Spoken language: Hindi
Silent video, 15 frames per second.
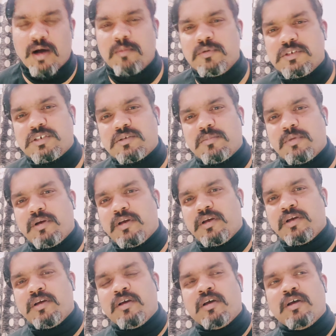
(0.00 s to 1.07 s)
अब इस समय
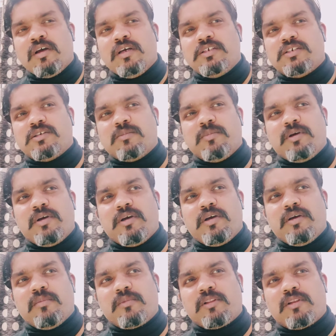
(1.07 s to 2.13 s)
इस
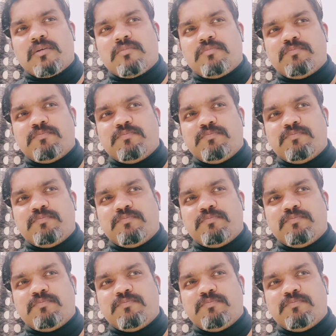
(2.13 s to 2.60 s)
समय मतलब